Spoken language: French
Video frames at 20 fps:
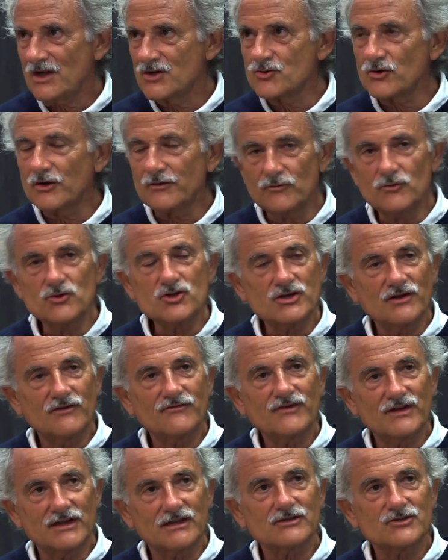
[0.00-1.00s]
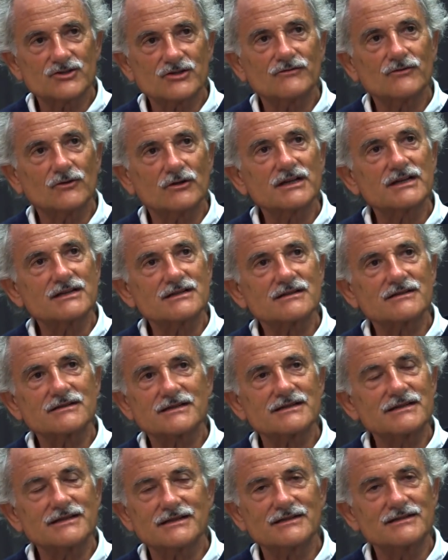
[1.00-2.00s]
J'aurais voulu être chef d'orchestre,
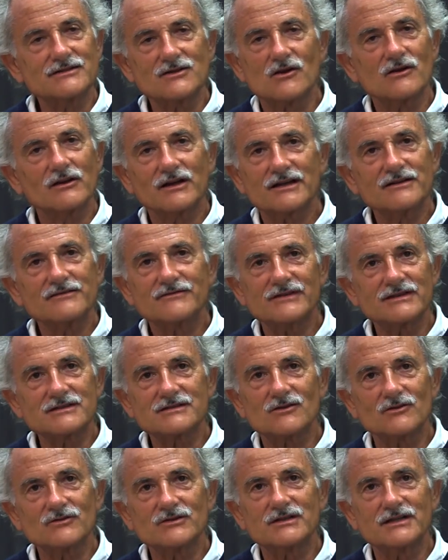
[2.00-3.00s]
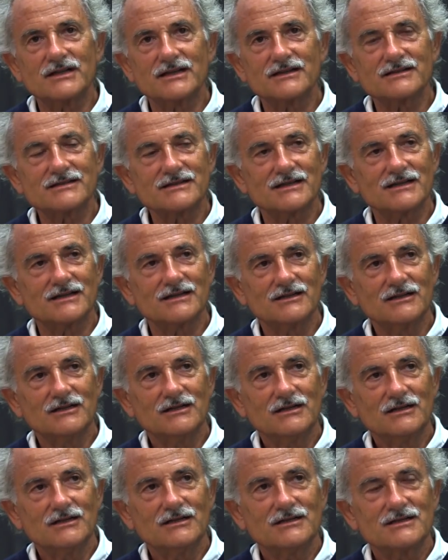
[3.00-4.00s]
ça c'est un rêve extraordinaire. Ça,
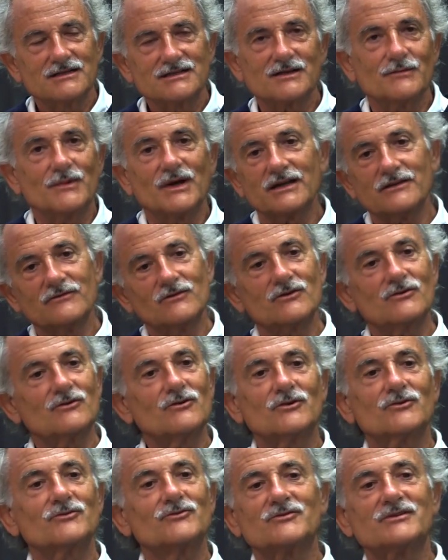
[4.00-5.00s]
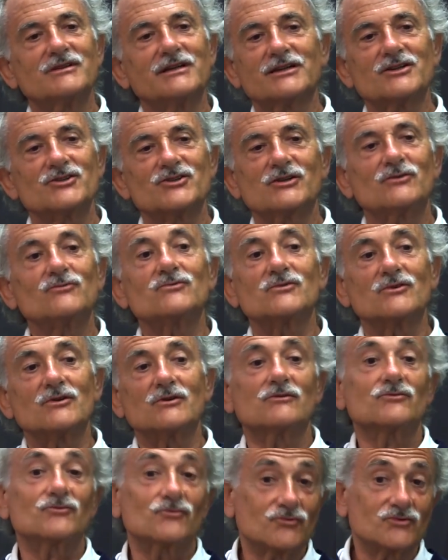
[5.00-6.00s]
ça m'arrive encore de diriger tout
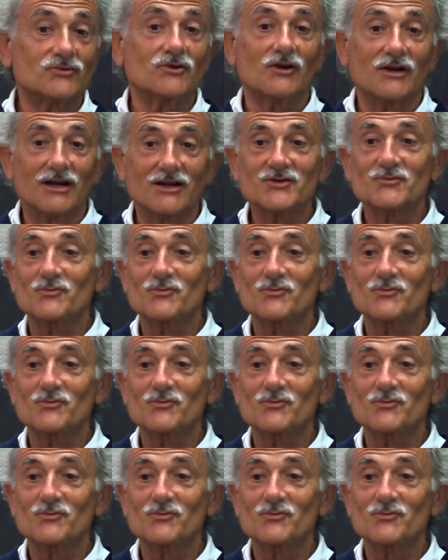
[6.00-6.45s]
seul, tout seul, hein.